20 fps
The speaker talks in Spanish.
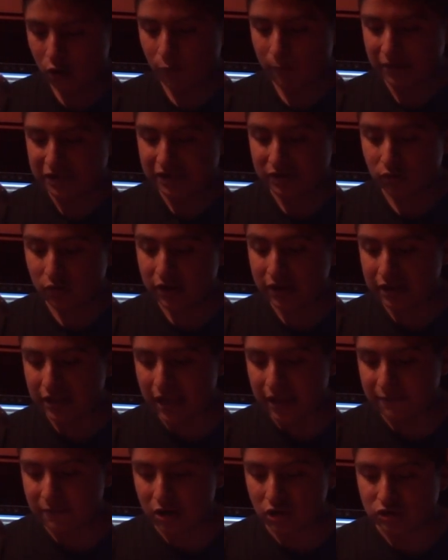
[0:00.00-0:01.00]
o pase su
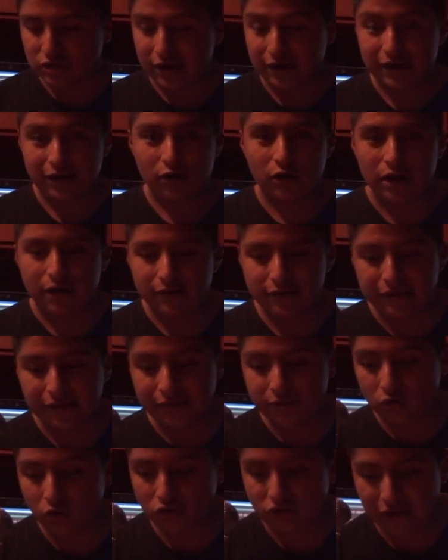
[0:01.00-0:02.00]
nickname y los agrego, la
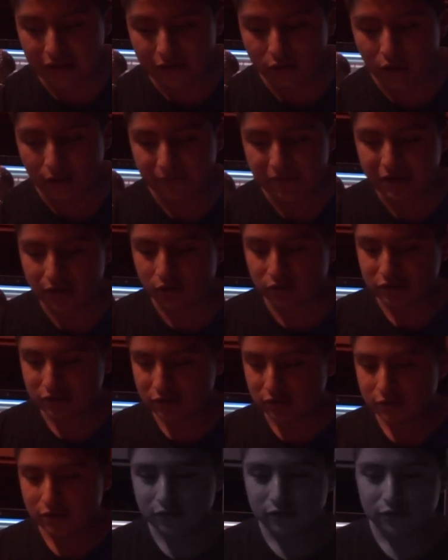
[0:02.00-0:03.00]
verdad no tengo
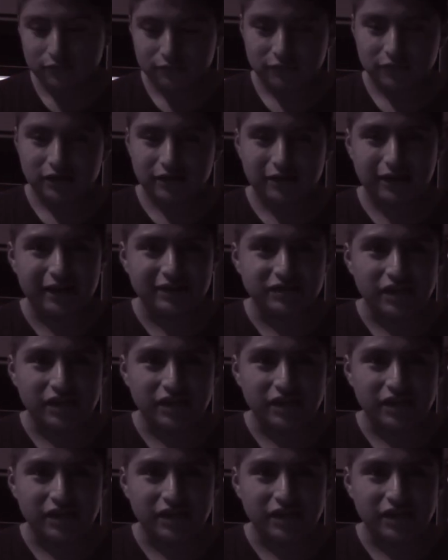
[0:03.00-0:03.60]
amigos, que